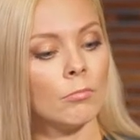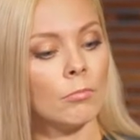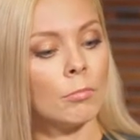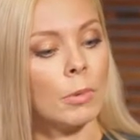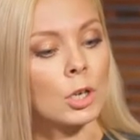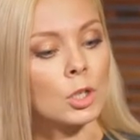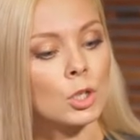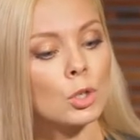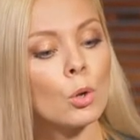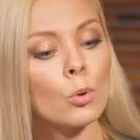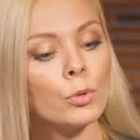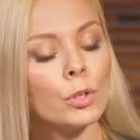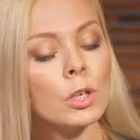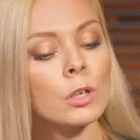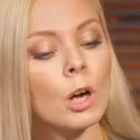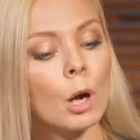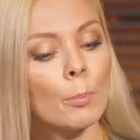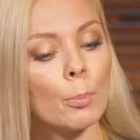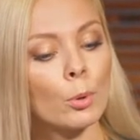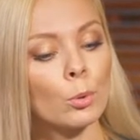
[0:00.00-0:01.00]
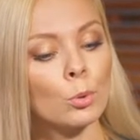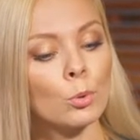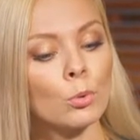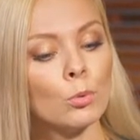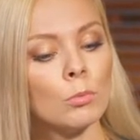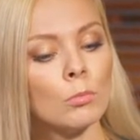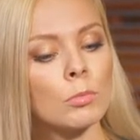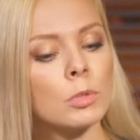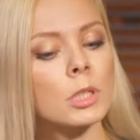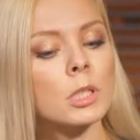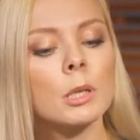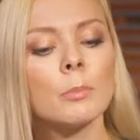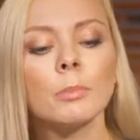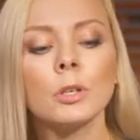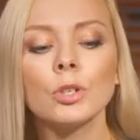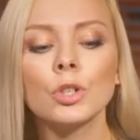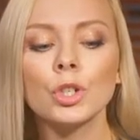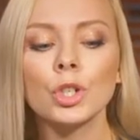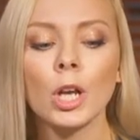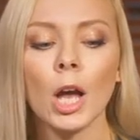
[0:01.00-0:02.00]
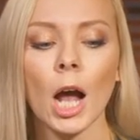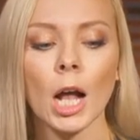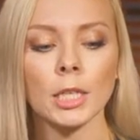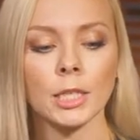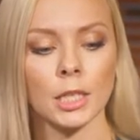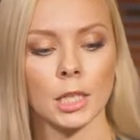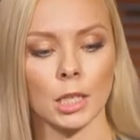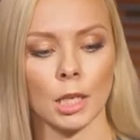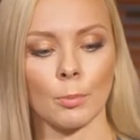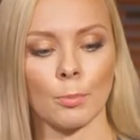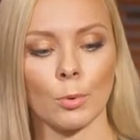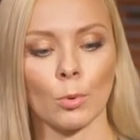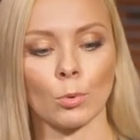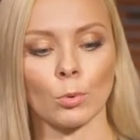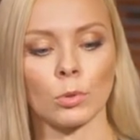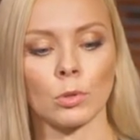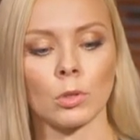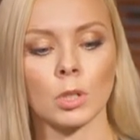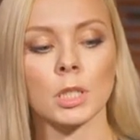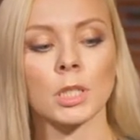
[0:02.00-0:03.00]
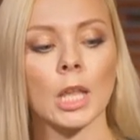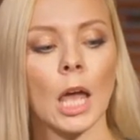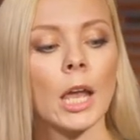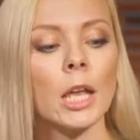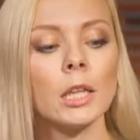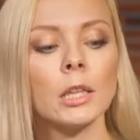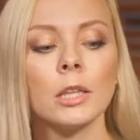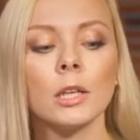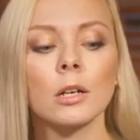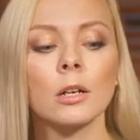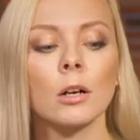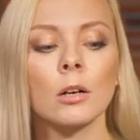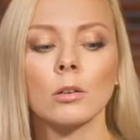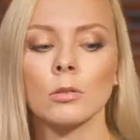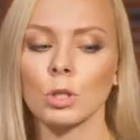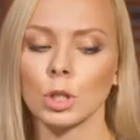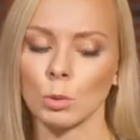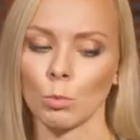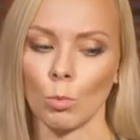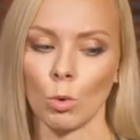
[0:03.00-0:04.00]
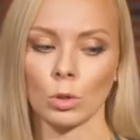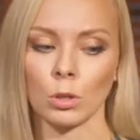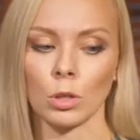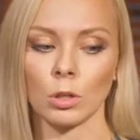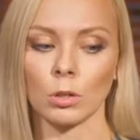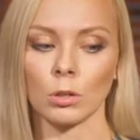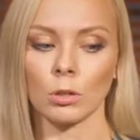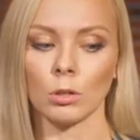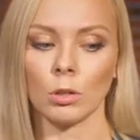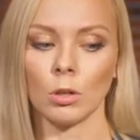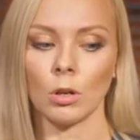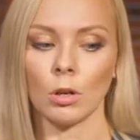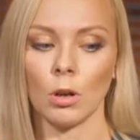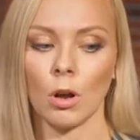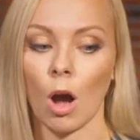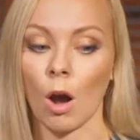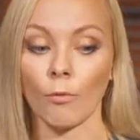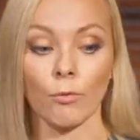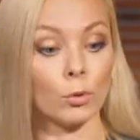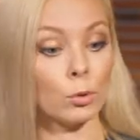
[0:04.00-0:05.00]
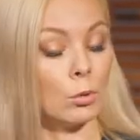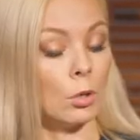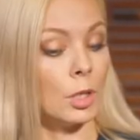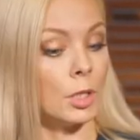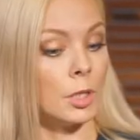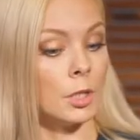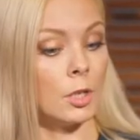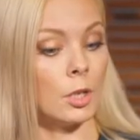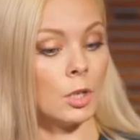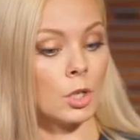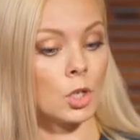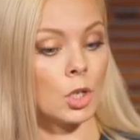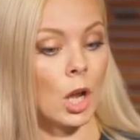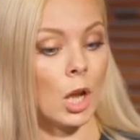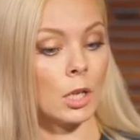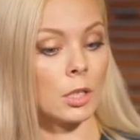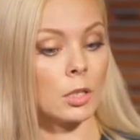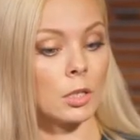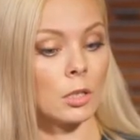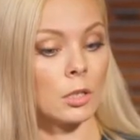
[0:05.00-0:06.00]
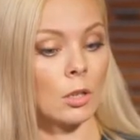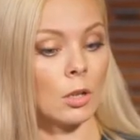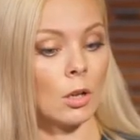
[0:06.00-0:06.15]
Пошел Ника к пруду. Замечательный пруд. Стоит Ника, смотрит. А в воду лезть не решается.